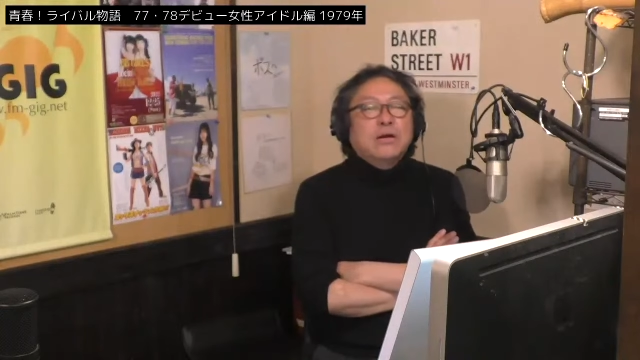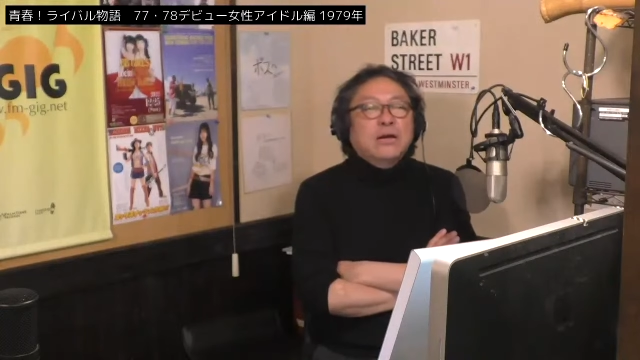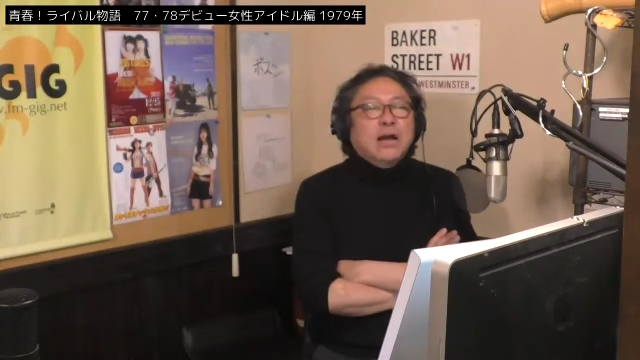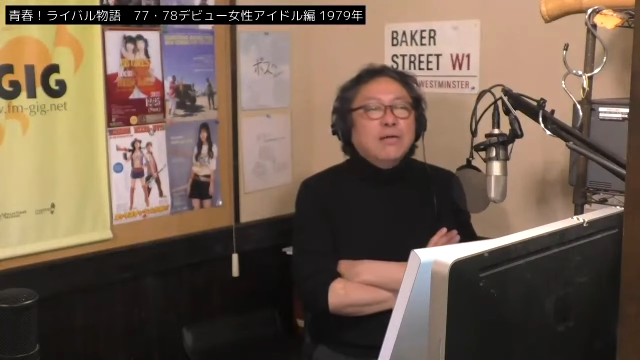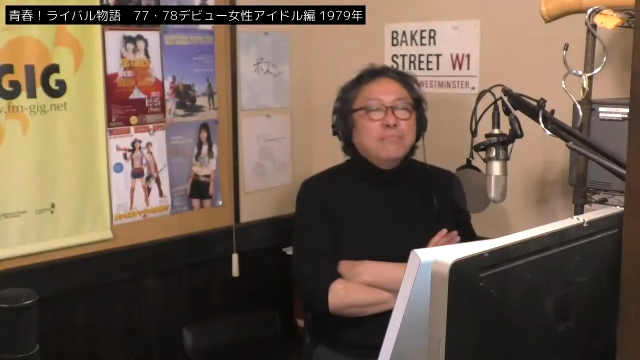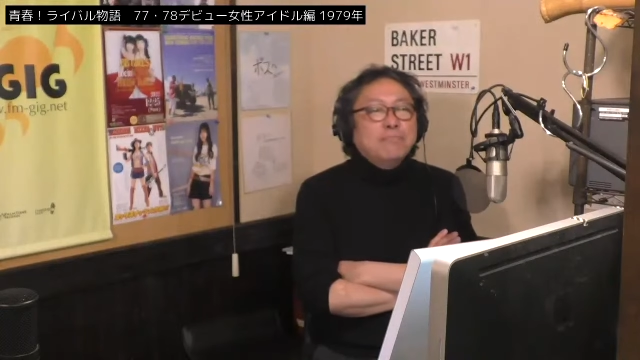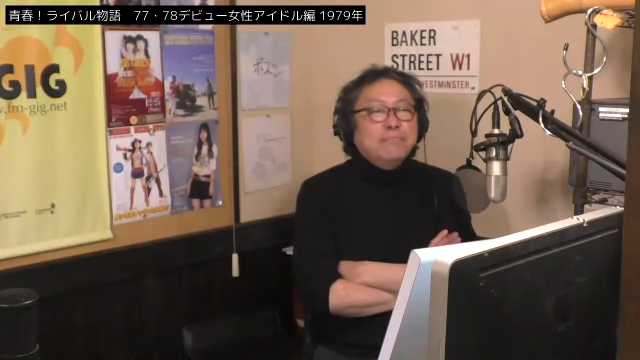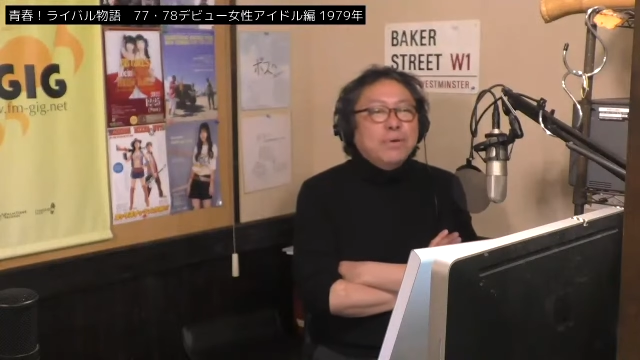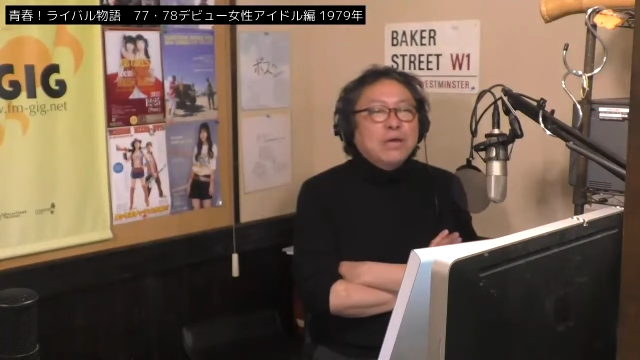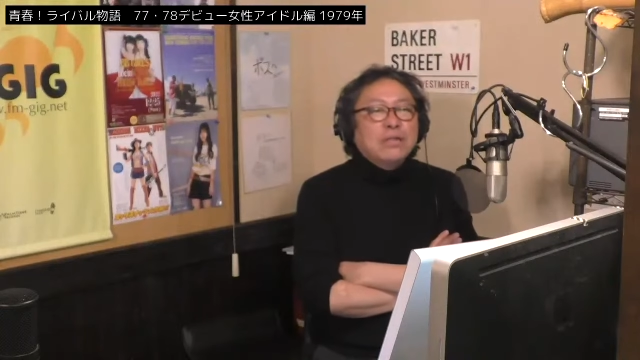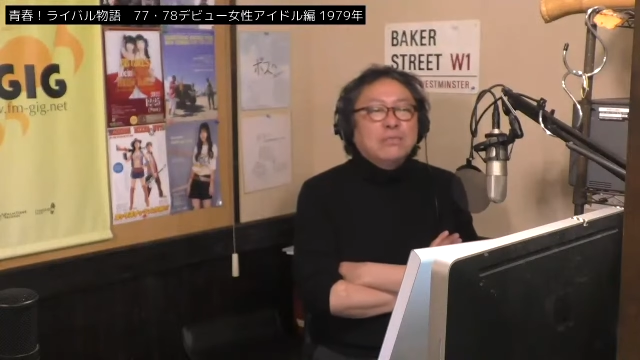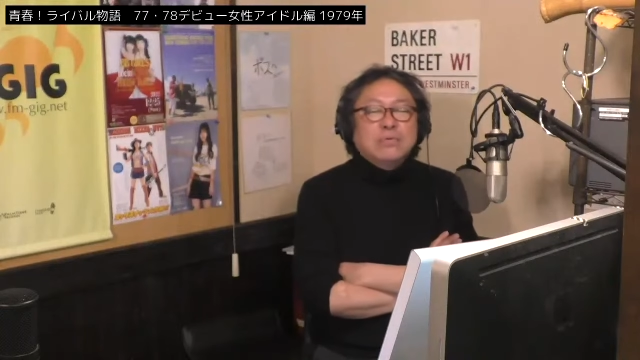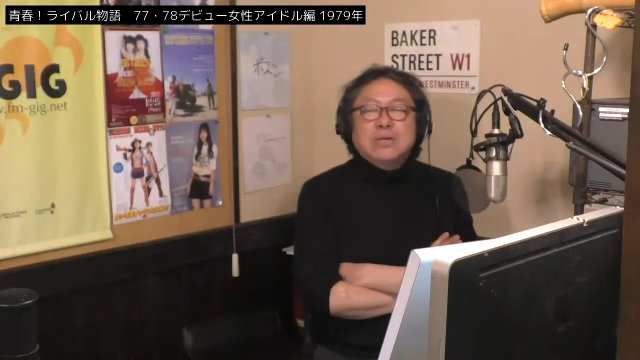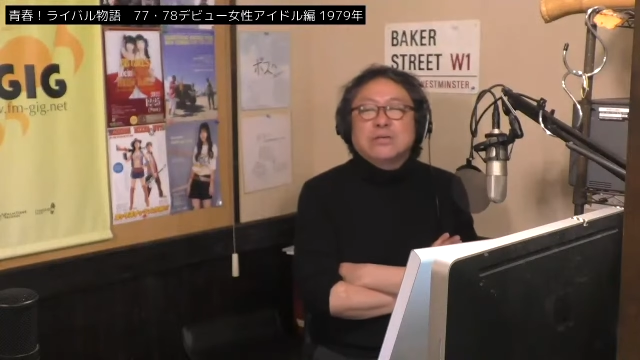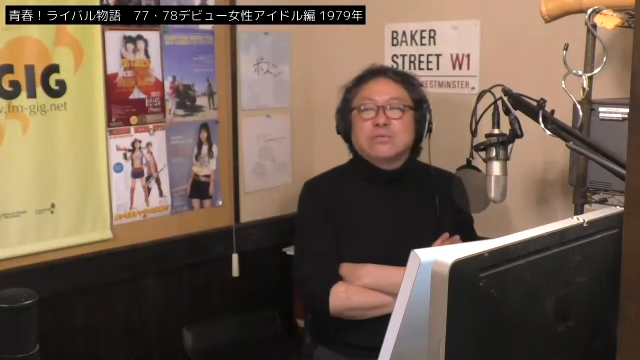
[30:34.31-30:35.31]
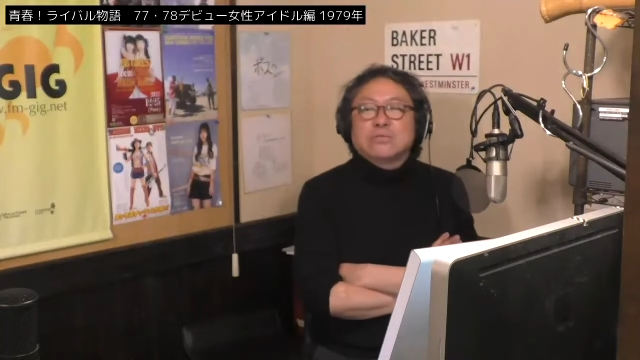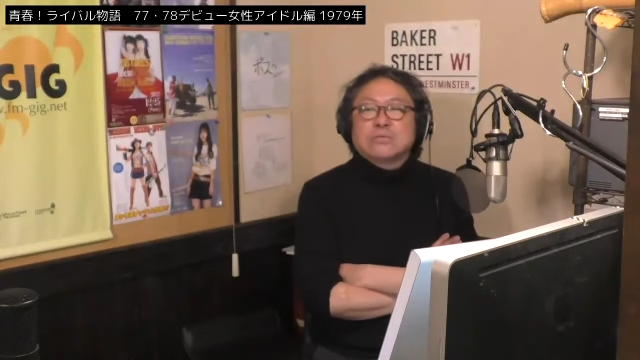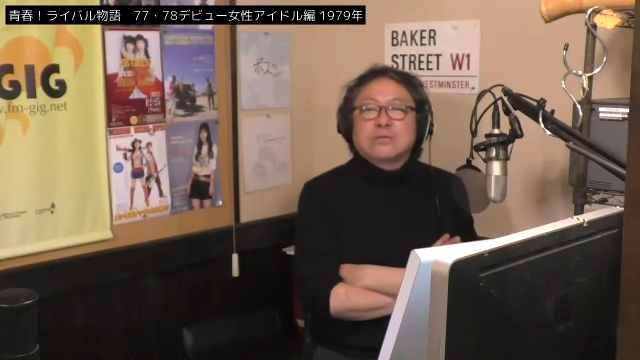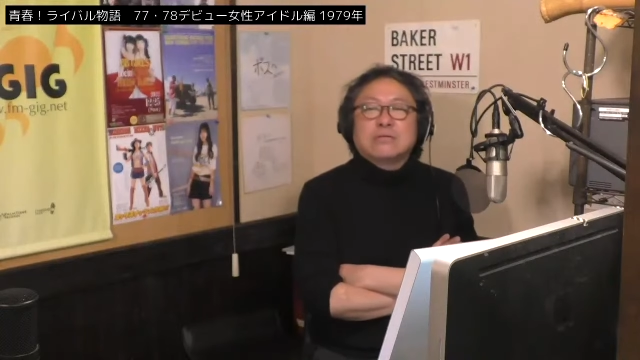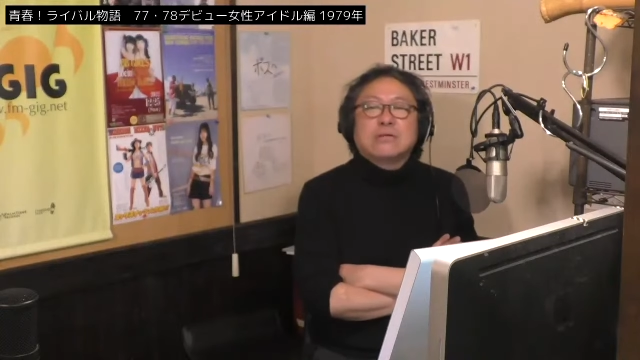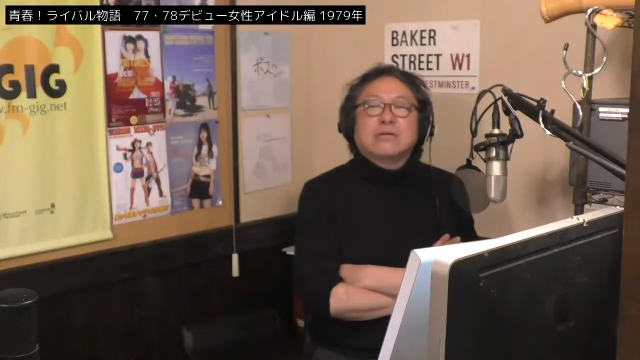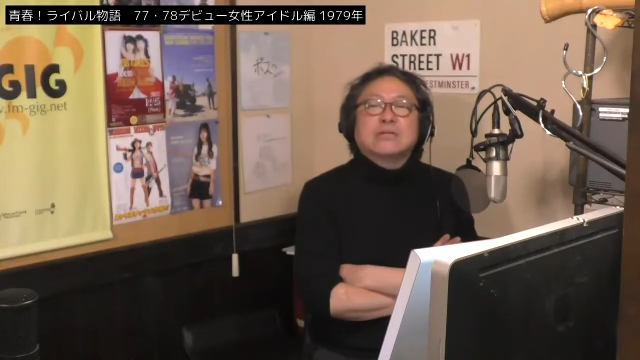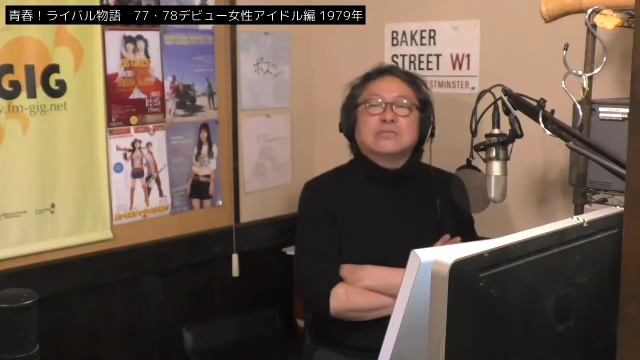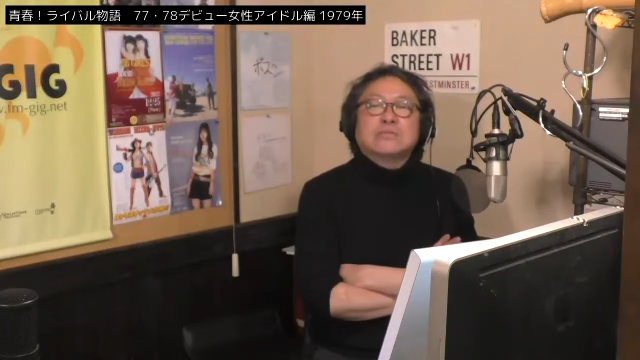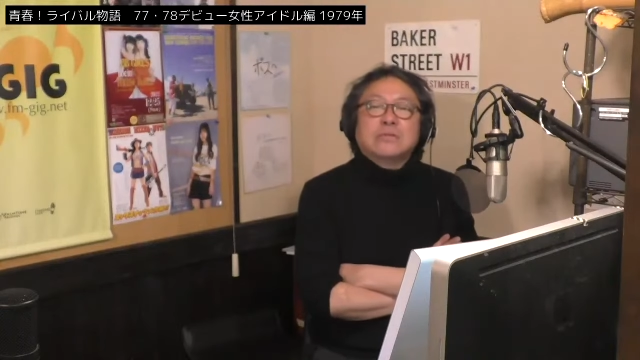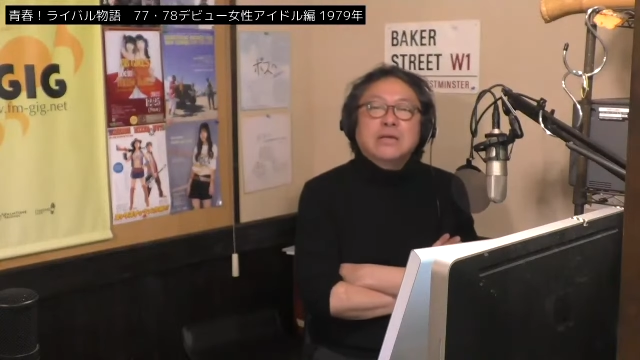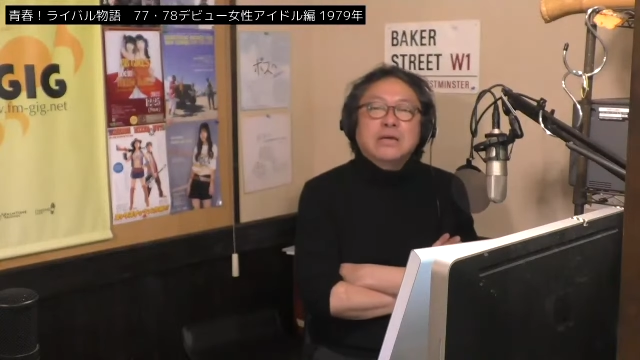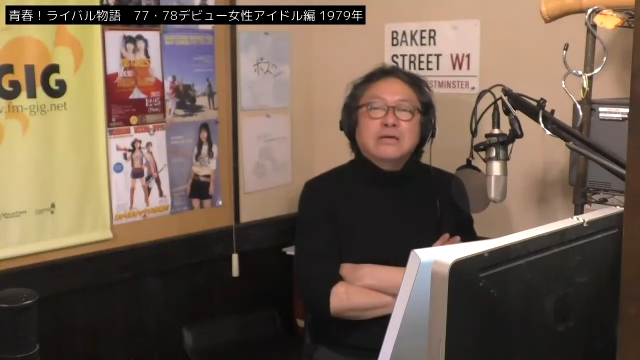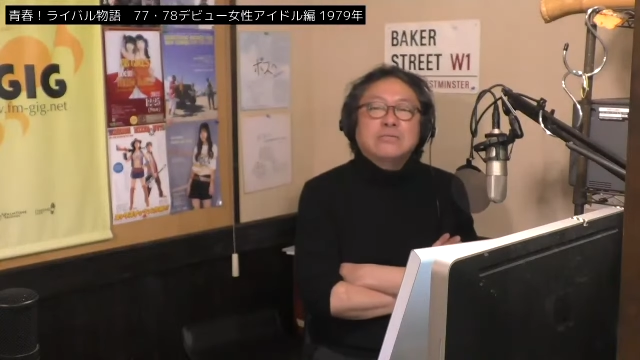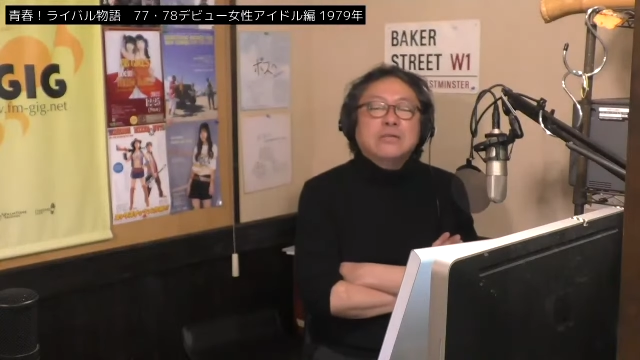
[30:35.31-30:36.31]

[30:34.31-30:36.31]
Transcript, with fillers: 完璧なメロディーをつけてるわけですよね。